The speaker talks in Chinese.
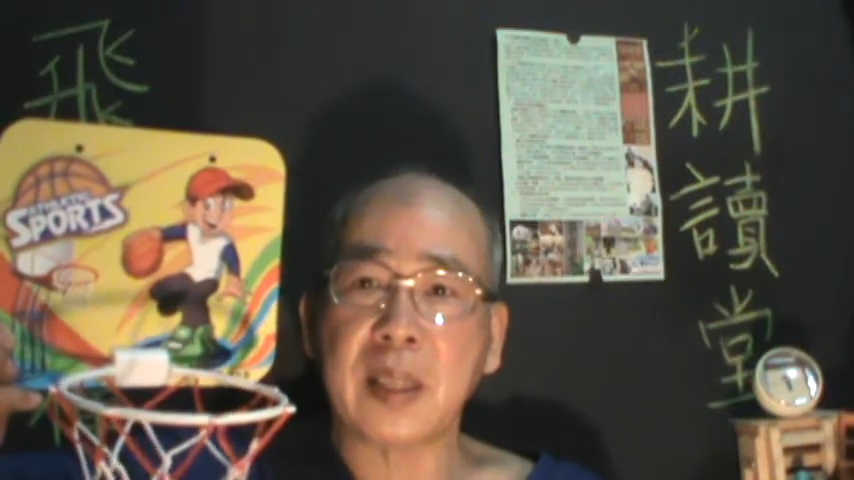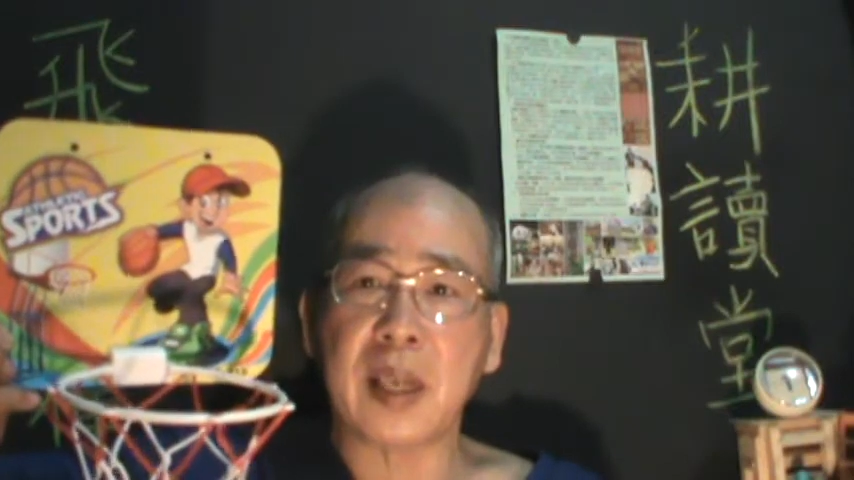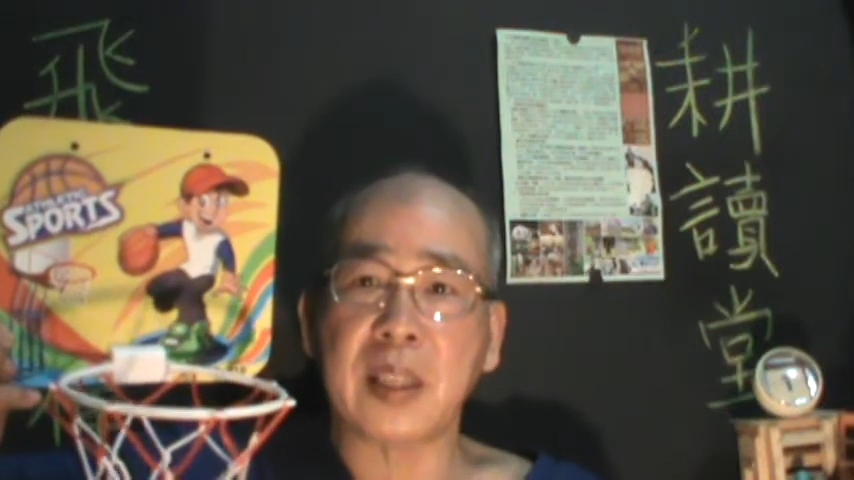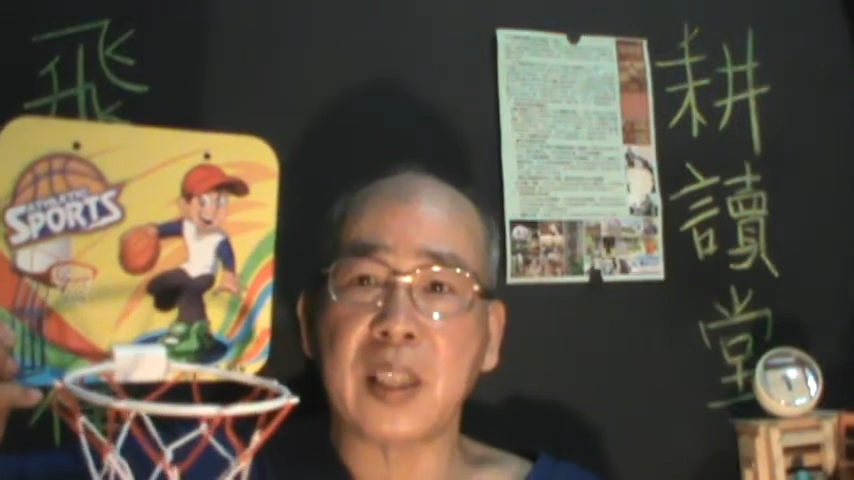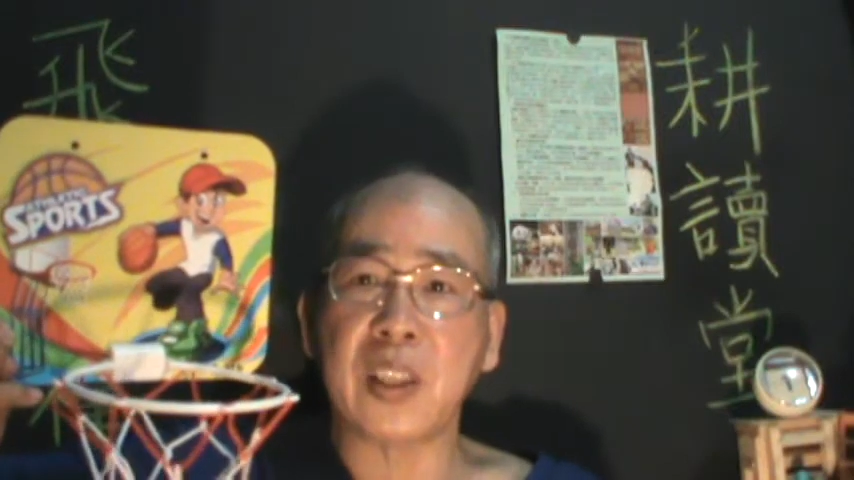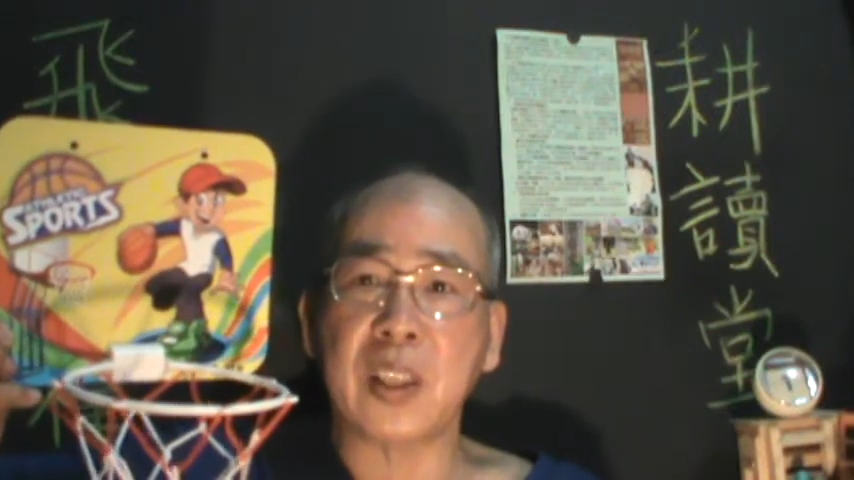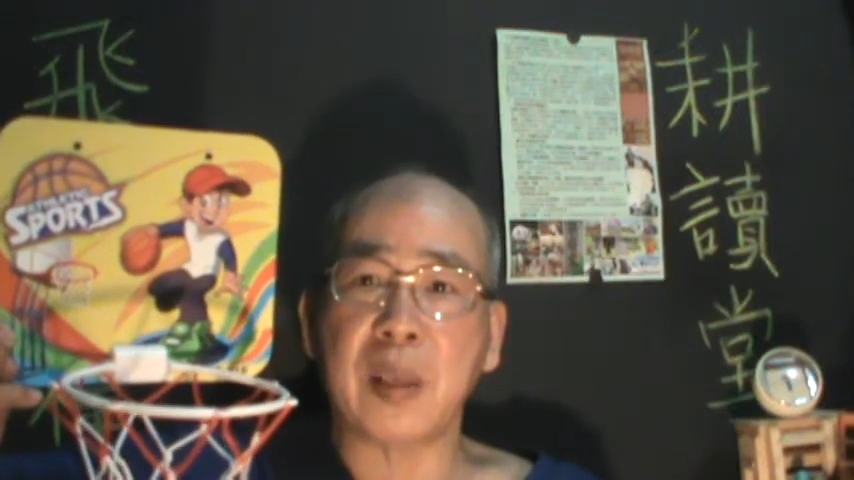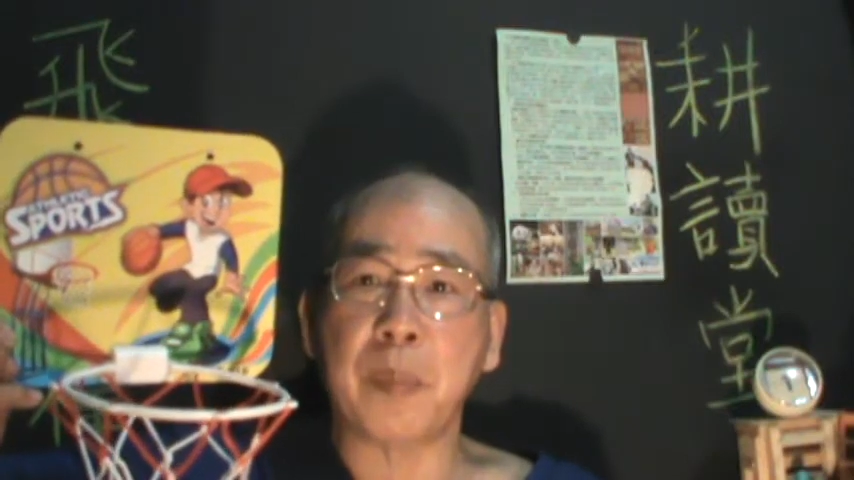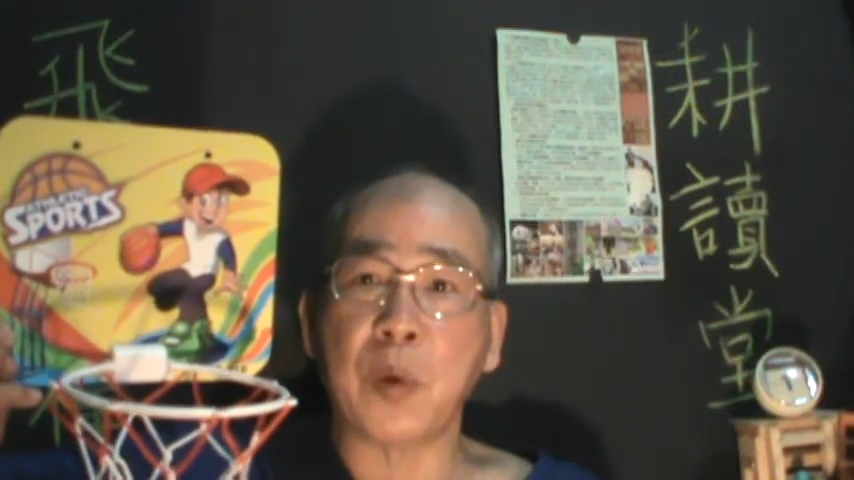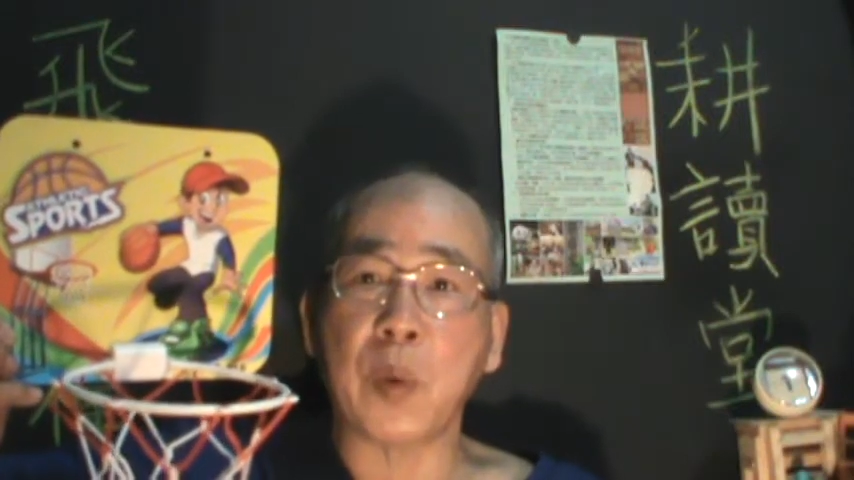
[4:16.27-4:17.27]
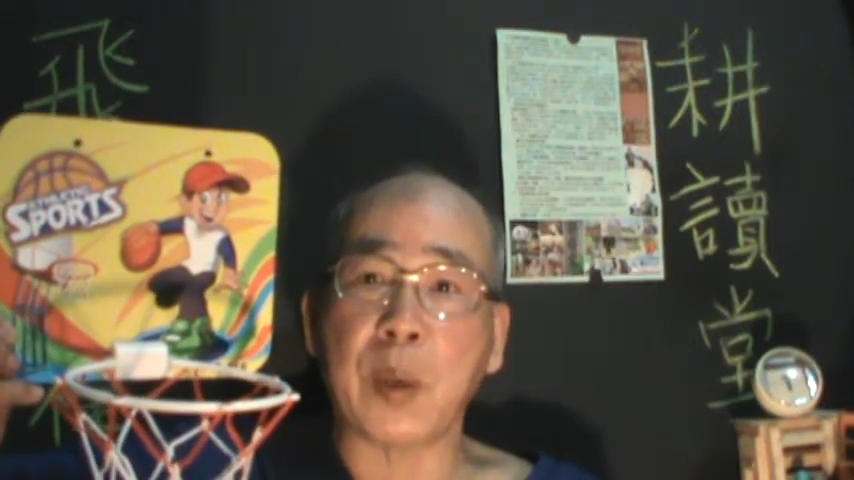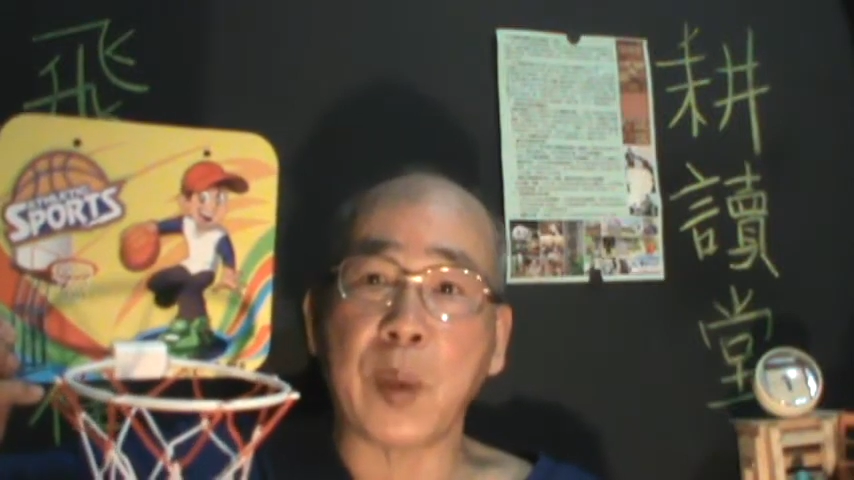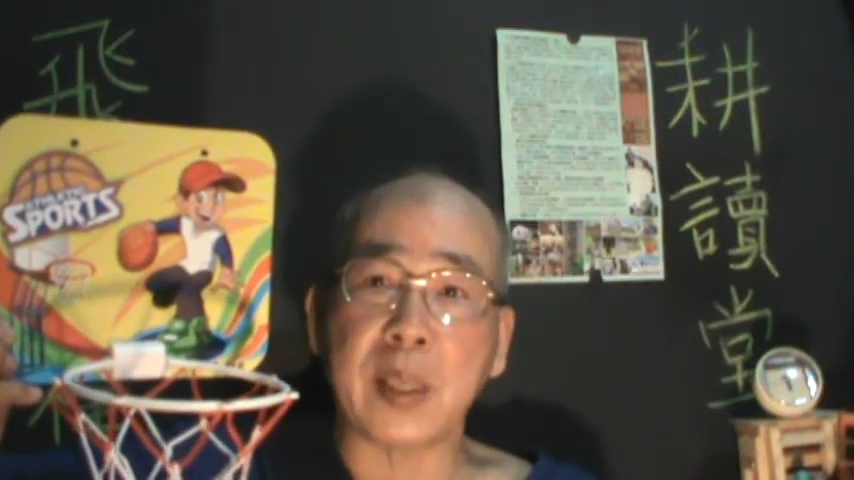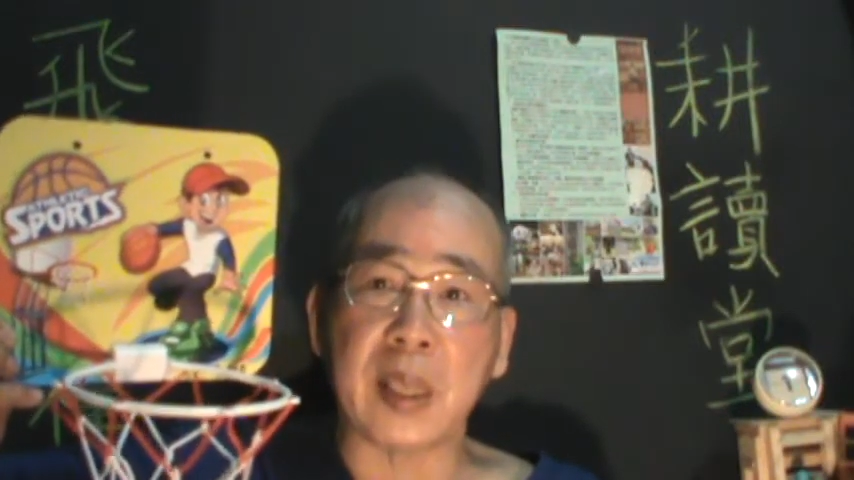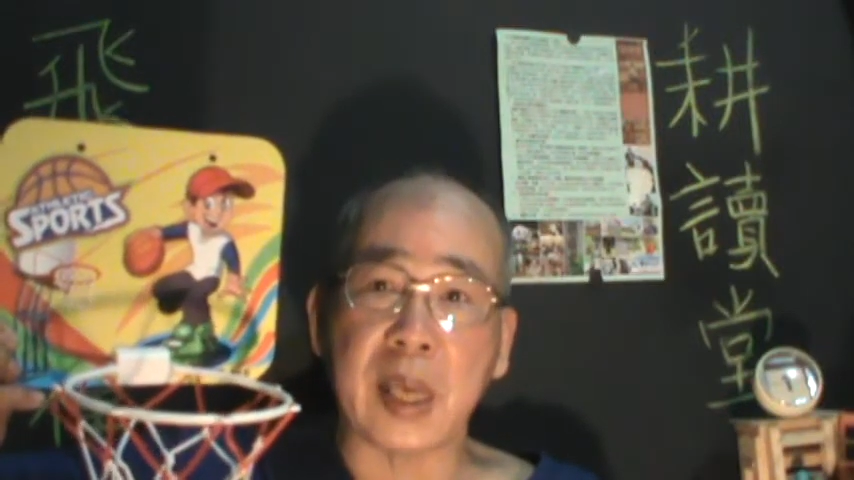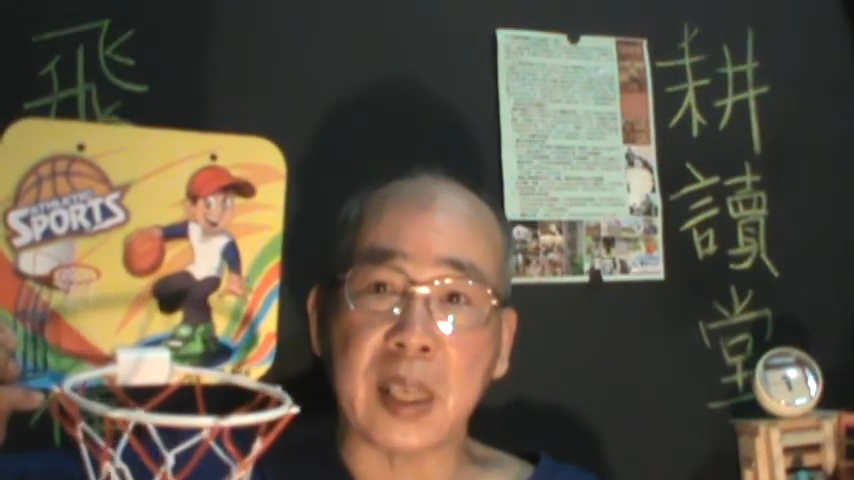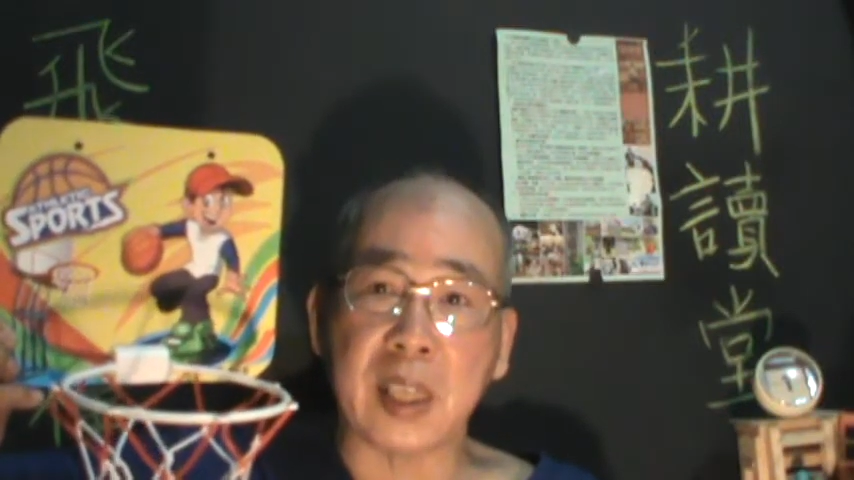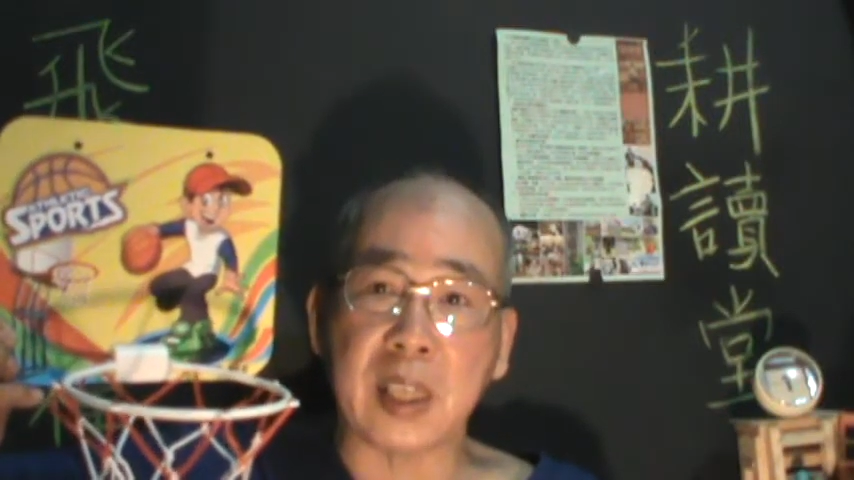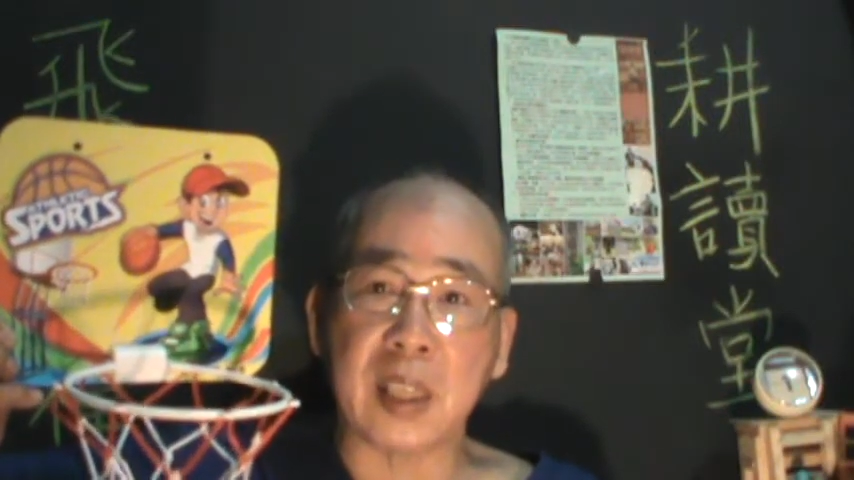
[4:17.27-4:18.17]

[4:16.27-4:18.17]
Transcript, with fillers: 啊，年轻人外外地来的年